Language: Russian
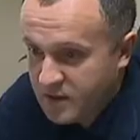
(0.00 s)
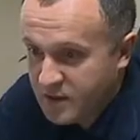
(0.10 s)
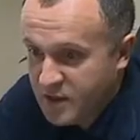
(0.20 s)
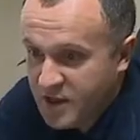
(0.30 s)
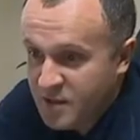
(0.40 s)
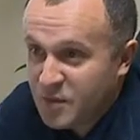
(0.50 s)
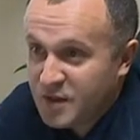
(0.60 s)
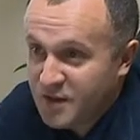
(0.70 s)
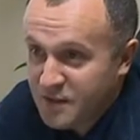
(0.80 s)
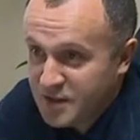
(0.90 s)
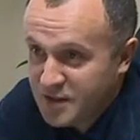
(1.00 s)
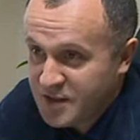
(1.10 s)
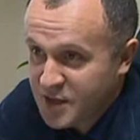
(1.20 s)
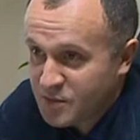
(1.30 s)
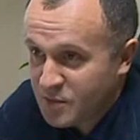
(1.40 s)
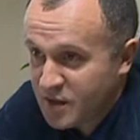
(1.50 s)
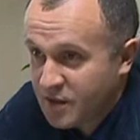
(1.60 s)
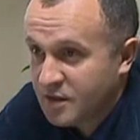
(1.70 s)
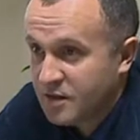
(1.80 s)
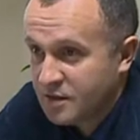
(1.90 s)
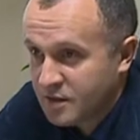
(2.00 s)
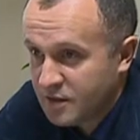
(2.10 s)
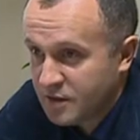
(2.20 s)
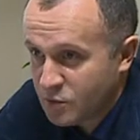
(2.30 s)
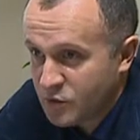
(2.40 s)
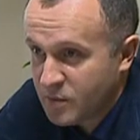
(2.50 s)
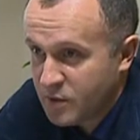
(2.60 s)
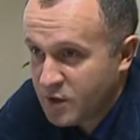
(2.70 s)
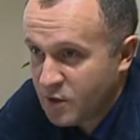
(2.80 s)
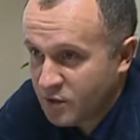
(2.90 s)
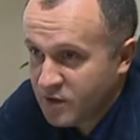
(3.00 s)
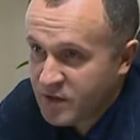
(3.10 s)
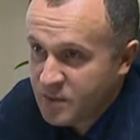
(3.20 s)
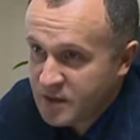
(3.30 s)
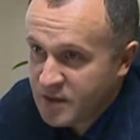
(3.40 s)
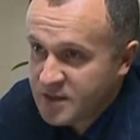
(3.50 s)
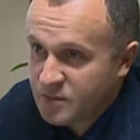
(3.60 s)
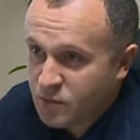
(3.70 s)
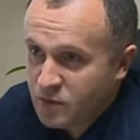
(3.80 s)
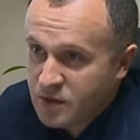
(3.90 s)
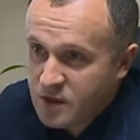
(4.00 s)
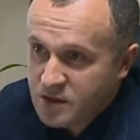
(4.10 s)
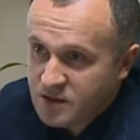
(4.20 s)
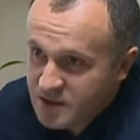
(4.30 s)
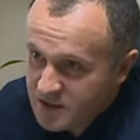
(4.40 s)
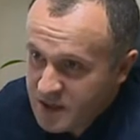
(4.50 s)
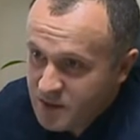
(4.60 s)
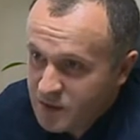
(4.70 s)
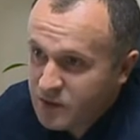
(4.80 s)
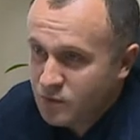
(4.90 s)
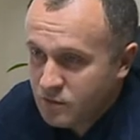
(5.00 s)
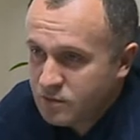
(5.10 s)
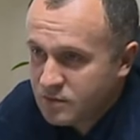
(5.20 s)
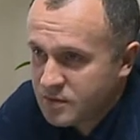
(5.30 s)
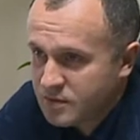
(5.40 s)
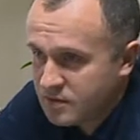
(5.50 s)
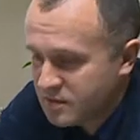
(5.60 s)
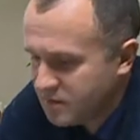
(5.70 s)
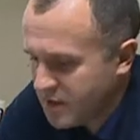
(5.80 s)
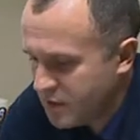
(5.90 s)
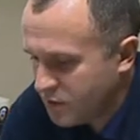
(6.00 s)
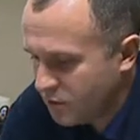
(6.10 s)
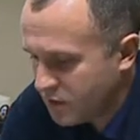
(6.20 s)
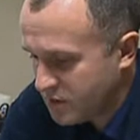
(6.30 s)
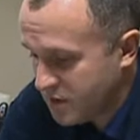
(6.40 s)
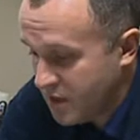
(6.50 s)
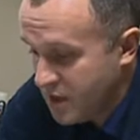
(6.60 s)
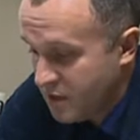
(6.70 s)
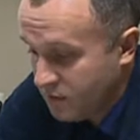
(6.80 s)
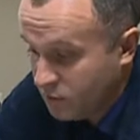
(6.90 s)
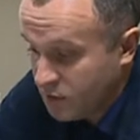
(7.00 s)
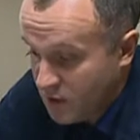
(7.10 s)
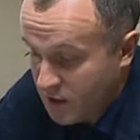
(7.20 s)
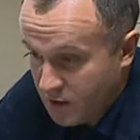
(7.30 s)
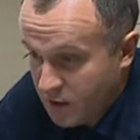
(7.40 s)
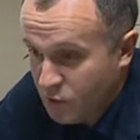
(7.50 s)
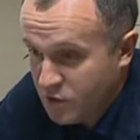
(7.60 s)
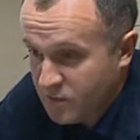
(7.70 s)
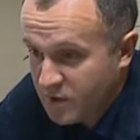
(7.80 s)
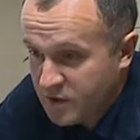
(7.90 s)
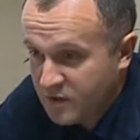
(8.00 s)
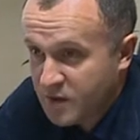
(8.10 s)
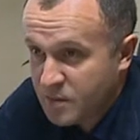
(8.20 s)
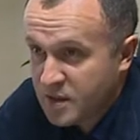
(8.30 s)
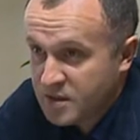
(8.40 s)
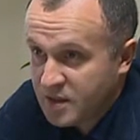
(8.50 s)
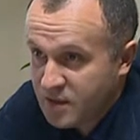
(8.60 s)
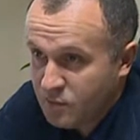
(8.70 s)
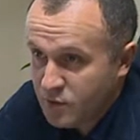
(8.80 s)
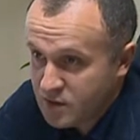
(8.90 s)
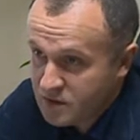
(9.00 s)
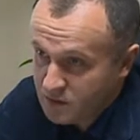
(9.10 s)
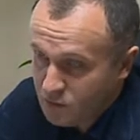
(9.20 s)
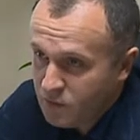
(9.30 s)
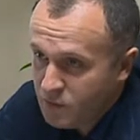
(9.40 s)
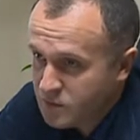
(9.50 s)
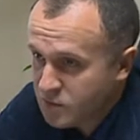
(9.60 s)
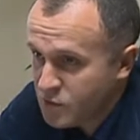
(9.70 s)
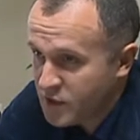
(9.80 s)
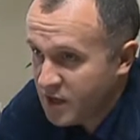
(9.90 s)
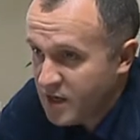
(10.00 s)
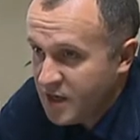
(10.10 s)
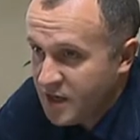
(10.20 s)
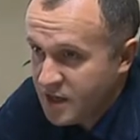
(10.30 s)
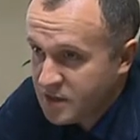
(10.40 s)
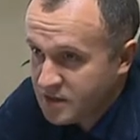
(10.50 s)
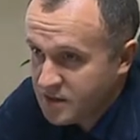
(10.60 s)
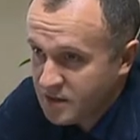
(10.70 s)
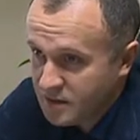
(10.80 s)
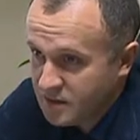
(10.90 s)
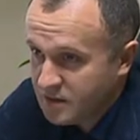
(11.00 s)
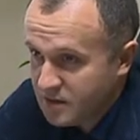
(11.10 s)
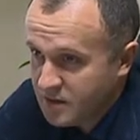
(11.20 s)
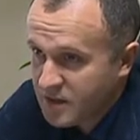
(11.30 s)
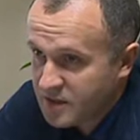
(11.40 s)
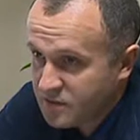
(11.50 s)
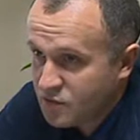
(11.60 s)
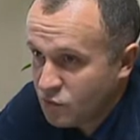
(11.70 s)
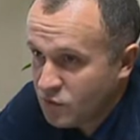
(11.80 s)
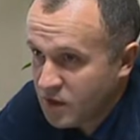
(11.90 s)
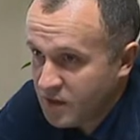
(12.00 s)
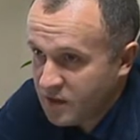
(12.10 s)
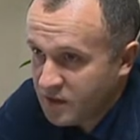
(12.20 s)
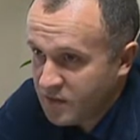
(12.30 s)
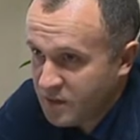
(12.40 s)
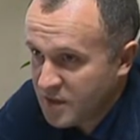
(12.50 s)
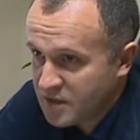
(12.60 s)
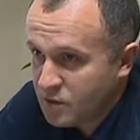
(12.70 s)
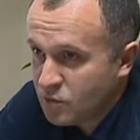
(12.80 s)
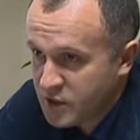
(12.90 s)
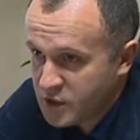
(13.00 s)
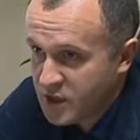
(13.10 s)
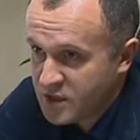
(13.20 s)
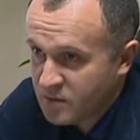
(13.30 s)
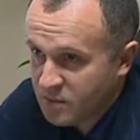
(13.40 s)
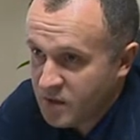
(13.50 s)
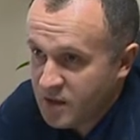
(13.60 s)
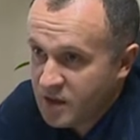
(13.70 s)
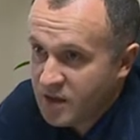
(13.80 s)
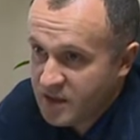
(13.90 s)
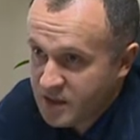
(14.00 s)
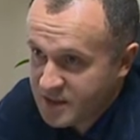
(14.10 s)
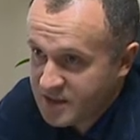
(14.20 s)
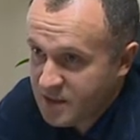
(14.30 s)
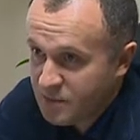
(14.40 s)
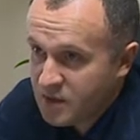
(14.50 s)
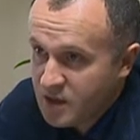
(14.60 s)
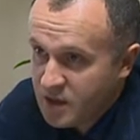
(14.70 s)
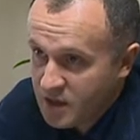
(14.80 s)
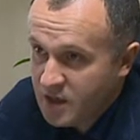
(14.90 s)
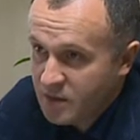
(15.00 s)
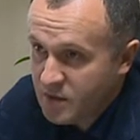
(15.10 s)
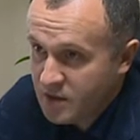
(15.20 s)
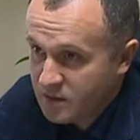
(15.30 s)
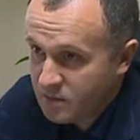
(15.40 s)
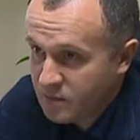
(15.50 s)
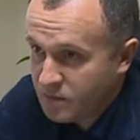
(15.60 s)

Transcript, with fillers: не мгновенный, скажем так, нужно определенное время для заполнения системы, ну, своей тонкости. Вот. Э, людям эта информация доводится, но ну, в любом случае раз, раз в сутки информация уточняется по адресам и объектам